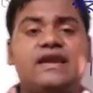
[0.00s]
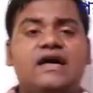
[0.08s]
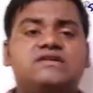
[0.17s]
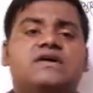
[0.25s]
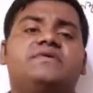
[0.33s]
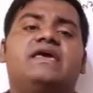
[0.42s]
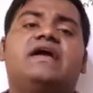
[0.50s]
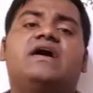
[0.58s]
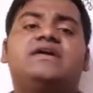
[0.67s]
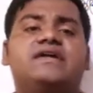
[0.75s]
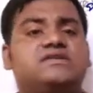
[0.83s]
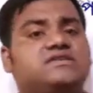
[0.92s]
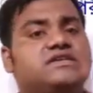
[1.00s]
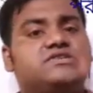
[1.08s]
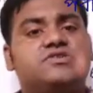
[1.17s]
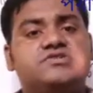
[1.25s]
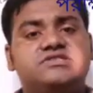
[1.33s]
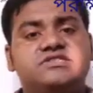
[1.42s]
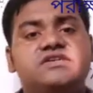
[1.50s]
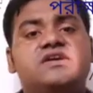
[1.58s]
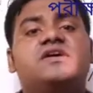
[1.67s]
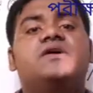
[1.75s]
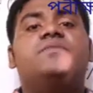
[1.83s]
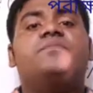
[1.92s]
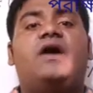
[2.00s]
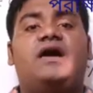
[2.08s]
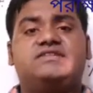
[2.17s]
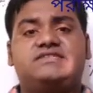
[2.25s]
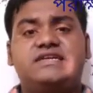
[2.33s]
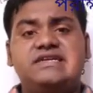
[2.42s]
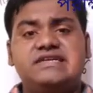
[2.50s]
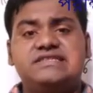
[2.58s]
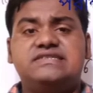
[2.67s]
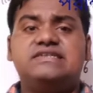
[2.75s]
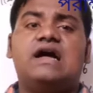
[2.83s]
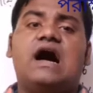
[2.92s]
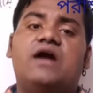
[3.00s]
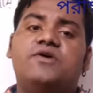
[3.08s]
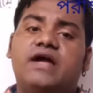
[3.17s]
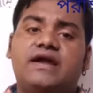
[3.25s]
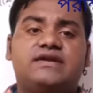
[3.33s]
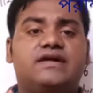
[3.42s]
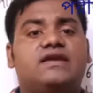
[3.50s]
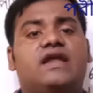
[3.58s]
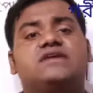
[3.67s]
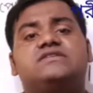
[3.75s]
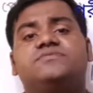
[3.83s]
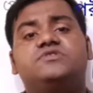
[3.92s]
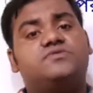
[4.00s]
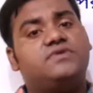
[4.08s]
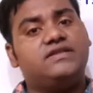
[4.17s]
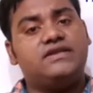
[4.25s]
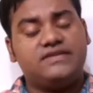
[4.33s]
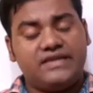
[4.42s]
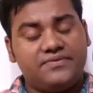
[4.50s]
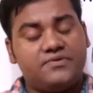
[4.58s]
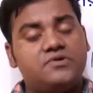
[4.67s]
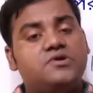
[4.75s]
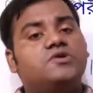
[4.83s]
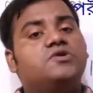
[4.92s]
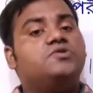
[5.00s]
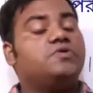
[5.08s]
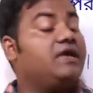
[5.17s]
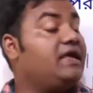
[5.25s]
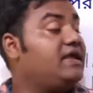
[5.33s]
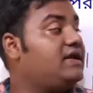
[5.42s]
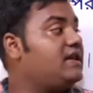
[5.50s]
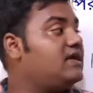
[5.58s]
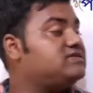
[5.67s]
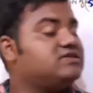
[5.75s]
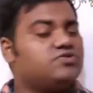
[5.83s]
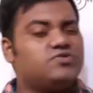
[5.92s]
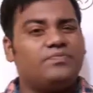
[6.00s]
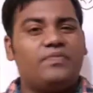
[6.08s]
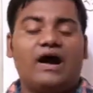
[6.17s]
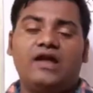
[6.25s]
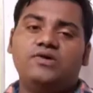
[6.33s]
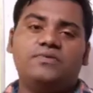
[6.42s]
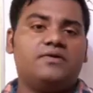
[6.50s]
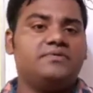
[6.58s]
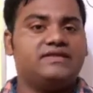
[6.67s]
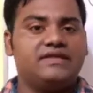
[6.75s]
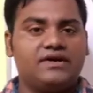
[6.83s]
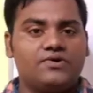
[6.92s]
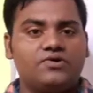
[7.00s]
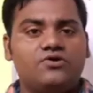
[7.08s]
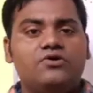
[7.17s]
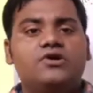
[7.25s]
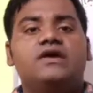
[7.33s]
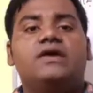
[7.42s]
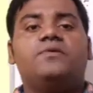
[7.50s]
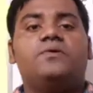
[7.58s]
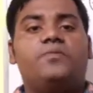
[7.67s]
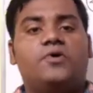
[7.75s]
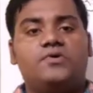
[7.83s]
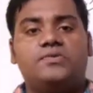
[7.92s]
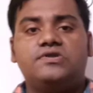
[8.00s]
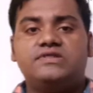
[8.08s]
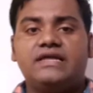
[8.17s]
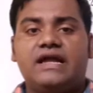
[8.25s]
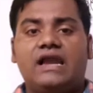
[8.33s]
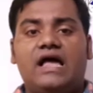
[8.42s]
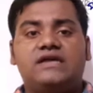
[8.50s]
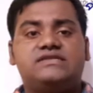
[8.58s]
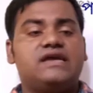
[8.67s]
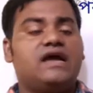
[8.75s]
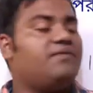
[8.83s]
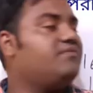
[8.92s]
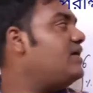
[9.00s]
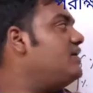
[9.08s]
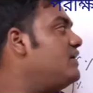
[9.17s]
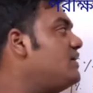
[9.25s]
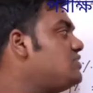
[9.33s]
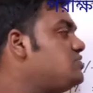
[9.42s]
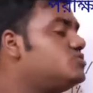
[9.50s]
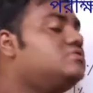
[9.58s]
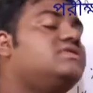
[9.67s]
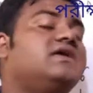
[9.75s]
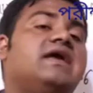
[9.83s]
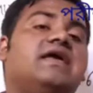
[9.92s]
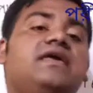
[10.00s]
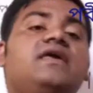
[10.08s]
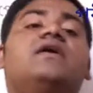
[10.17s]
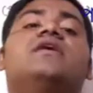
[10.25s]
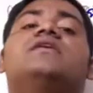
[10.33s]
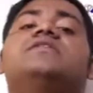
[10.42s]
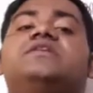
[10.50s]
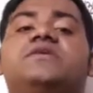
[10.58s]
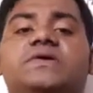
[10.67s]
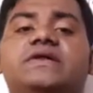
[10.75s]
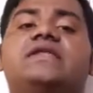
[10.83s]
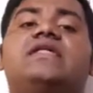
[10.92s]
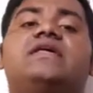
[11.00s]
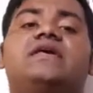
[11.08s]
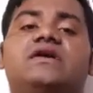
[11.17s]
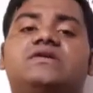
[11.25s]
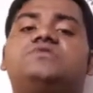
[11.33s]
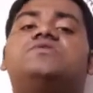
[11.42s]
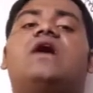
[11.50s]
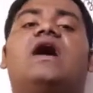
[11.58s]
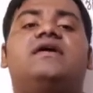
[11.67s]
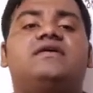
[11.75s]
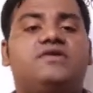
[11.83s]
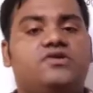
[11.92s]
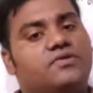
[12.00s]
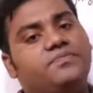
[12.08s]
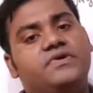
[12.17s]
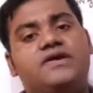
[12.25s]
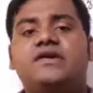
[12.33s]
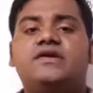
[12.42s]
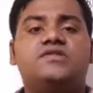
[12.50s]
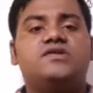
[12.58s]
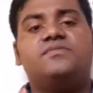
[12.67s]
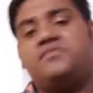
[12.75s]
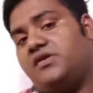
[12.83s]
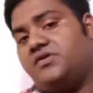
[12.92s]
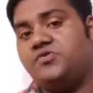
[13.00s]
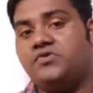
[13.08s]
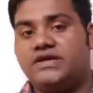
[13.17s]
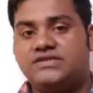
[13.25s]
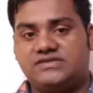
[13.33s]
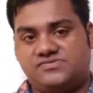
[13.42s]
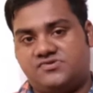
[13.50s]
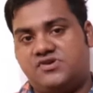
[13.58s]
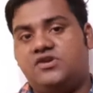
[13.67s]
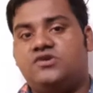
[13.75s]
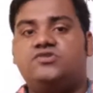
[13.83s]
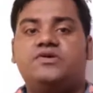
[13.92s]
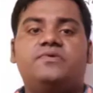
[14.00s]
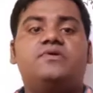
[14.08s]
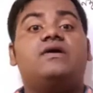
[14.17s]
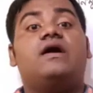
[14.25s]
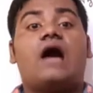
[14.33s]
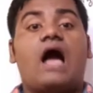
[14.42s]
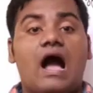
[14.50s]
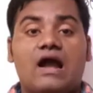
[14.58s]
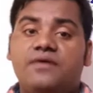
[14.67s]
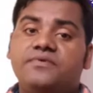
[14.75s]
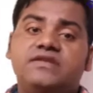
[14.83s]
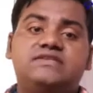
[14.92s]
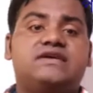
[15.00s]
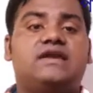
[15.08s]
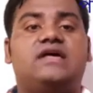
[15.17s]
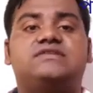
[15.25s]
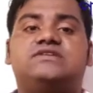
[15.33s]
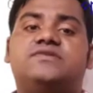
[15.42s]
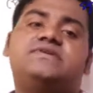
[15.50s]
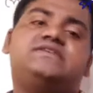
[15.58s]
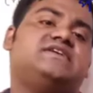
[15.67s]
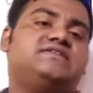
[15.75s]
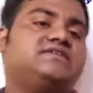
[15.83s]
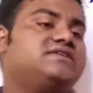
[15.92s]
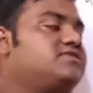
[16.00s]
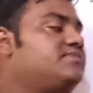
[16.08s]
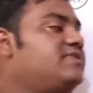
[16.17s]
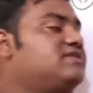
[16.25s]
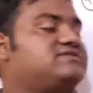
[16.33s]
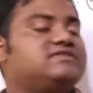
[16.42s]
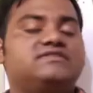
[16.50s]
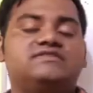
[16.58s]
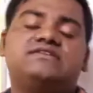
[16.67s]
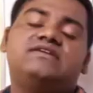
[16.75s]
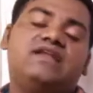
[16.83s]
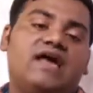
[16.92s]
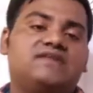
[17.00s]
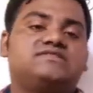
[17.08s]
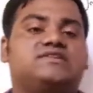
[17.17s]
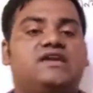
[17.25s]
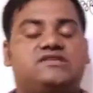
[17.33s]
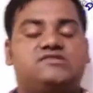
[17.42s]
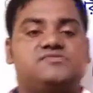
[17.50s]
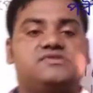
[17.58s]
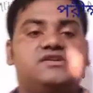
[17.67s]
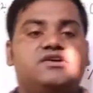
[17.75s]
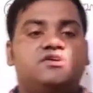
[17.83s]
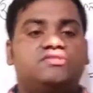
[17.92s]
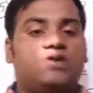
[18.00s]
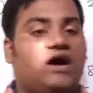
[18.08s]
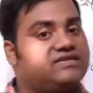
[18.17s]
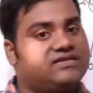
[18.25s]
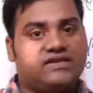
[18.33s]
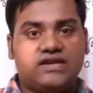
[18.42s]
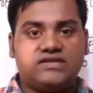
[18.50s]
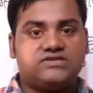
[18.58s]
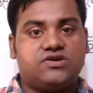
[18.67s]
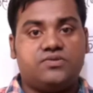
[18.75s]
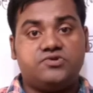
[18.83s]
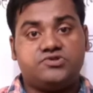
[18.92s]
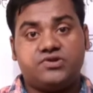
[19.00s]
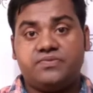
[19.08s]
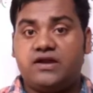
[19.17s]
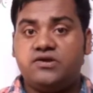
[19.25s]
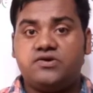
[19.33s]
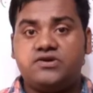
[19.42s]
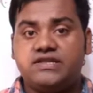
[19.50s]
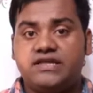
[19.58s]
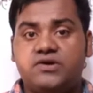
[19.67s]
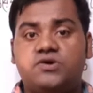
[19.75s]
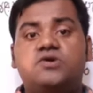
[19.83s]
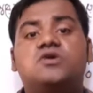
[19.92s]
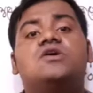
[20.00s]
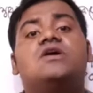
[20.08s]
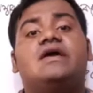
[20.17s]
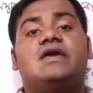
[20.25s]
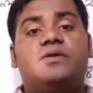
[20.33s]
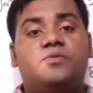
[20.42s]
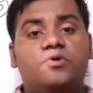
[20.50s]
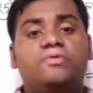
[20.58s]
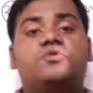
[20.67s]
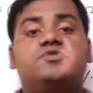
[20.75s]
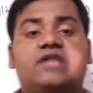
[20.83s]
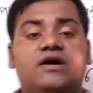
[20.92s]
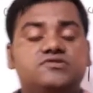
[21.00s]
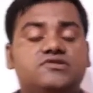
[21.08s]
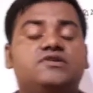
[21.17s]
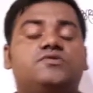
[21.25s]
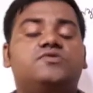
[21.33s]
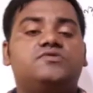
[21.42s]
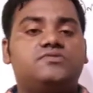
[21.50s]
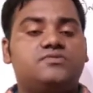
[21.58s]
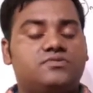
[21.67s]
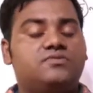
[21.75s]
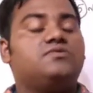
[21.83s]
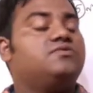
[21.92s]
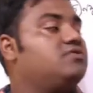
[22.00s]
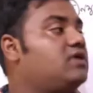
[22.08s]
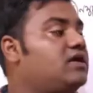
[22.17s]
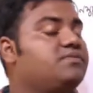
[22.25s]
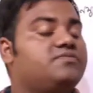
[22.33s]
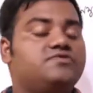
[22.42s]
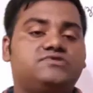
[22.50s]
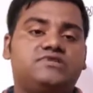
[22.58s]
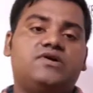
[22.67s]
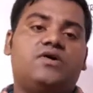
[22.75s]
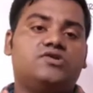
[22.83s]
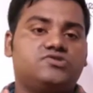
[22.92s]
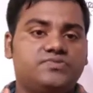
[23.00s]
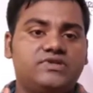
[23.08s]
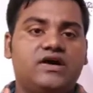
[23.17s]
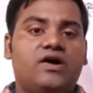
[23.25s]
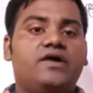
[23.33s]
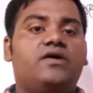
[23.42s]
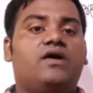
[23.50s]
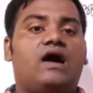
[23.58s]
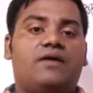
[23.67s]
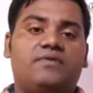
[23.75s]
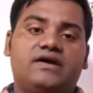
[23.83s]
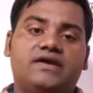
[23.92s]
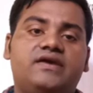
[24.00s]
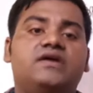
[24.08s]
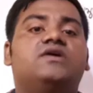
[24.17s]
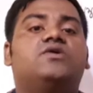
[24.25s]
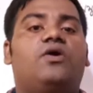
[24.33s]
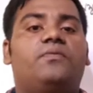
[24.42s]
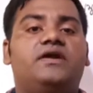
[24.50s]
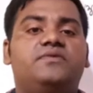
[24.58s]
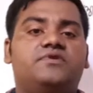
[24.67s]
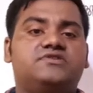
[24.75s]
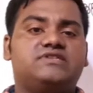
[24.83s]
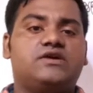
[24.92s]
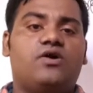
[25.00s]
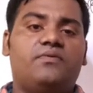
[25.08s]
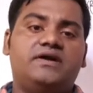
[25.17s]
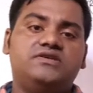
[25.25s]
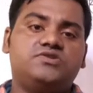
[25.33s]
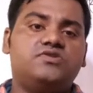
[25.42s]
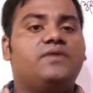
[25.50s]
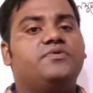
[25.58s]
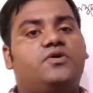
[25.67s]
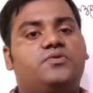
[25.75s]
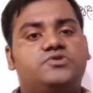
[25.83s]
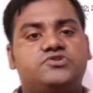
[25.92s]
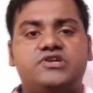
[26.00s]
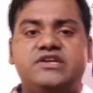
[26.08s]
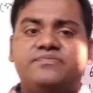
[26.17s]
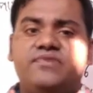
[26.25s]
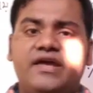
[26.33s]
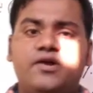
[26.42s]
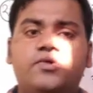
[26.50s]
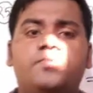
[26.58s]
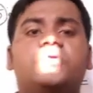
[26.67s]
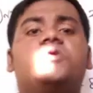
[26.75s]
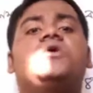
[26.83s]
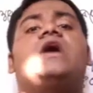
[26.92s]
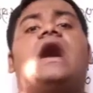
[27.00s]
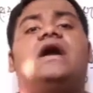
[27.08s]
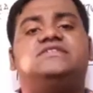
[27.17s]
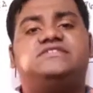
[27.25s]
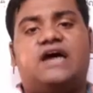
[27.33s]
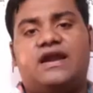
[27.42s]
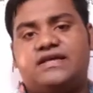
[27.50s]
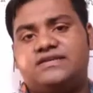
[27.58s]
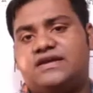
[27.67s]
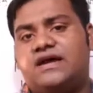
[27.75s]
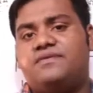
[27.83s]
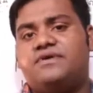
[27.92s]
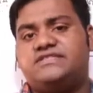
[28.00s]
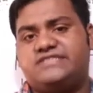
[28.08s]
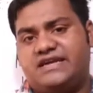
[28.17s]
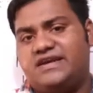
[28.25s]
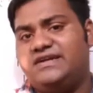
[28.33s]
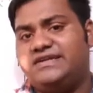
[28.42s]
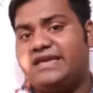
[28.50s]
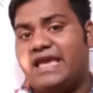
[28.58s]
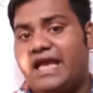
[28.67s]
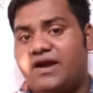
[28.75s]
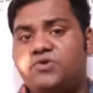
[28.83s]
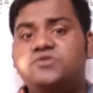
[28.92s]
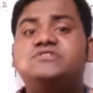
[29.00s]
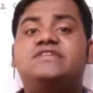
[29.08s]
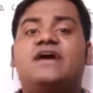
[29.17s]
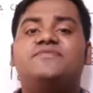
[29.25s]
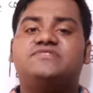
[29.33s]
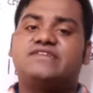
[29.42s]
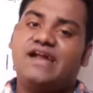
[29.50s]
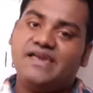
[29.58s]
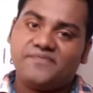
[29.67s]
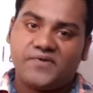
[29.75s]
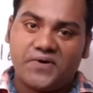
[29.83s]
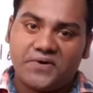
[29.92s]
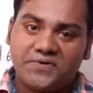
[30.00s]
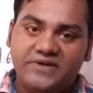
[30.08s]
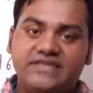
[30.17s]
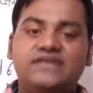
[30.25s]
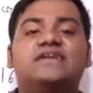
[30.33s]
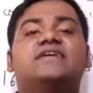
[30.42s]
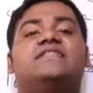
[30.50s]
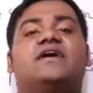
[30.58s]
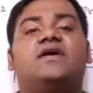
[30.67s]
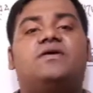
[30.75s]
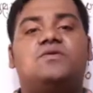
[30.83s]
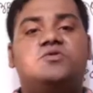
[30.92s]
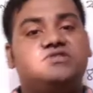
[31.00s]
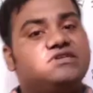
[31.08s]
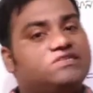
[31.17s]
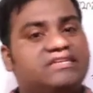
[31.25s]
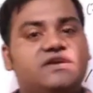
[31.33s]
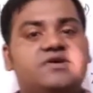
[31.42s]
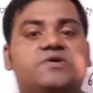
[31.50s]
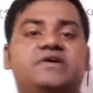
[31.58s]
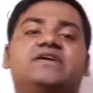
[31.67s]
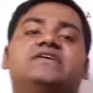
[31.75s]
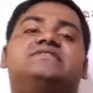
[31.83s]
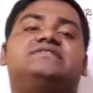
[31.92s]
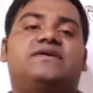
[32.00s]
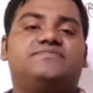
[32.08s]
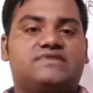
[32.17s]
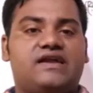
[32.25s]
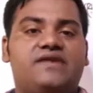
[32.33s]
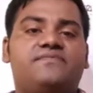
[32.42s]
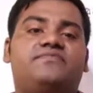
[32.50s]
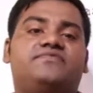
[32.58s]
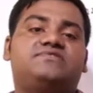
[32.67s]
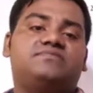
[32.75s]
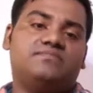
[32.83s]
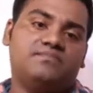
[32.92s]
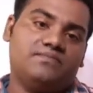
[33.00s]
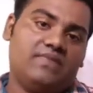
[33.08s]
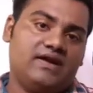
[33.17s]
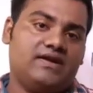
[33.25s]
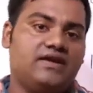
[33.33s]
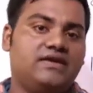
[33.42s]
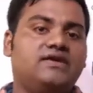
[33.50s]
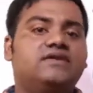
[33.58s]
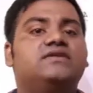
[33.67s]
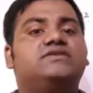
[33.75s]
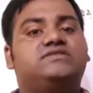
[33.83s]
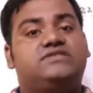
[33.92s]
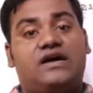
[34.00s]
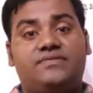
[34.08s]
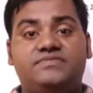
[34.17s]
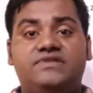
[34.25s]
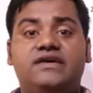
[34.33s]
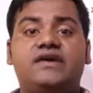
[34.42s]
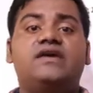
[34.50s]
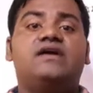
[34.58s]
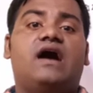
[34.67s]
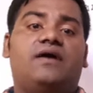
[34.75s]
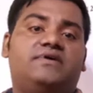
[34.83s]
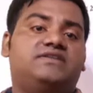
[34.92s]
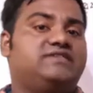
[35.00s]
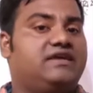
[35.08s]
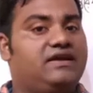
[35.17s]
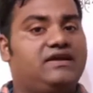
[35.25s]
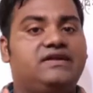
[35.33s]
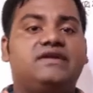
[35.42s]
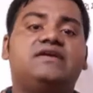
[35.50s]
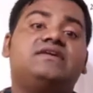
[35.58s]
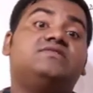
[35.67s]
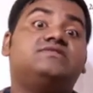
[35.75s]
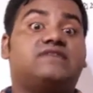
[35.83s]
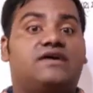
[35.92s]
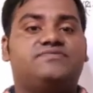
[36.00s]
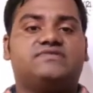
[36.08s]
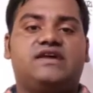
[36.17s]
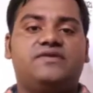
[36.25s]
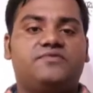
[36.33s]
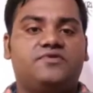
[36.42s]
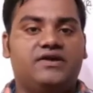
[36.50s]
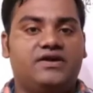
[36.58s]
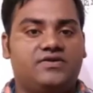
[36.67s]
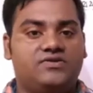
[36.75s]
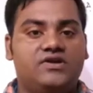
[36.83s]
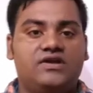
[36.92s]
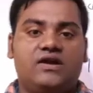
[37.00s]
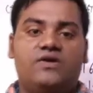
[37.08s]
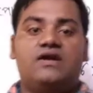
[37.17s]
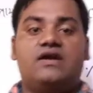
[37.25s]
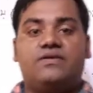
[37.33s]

ক্লাস আমি এখানটায় শেষ করছি পার্সেন্টেজের আরও একটা ক্লাস আমি তোমাদের দেব তো এই ক্লাসটা খুব ভালোভাবে দেখো এবং পরবর্তী ক্লাসে আমরা একটু এই থিওরির একটু হার্ড টপিকে কিন্তু আমরা ঢুকে যাব তো এবং আগামী যে ক্লাসটা হবে সেটি কিন্তু পার্সেন্টেজে লাস্ট ক্লাস হবে তো আজকের ক্লাসটা অবশ্যই ভালো করে দেখো এবং কোথাও যদি কোনো কোনোখানে বুঝতে অসুবিধা হয় আমাকে কমেন্ট বক্সে কমেন্ট করো আমি অবশ্যই রিপ্লাই করব আর যারা যারা আমার চ্যানেলটি এখনও সাবস্ক্রাইব করনি তারা অতি শীঘ্রই সাবস্ক্রাইব বাটনে চাপ দিয়ে আমার চ্যানেলটিকে কিন্তু সাবস্ক্রাইব করে নাও কারণ